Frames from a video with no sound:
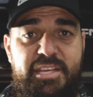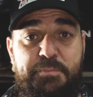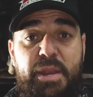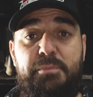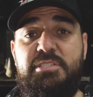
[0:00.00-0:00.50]

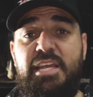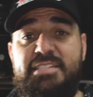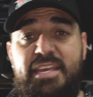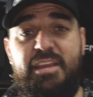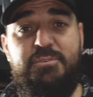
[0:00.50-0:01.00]
Esperamos que
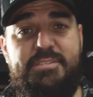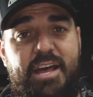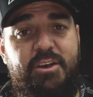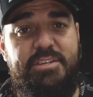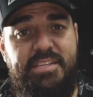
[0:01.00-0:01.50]
les haya
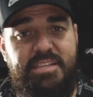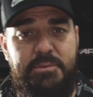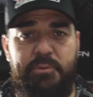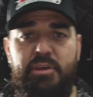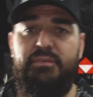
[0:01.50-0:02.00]
gustado este
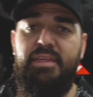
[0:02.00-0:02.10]
tipo de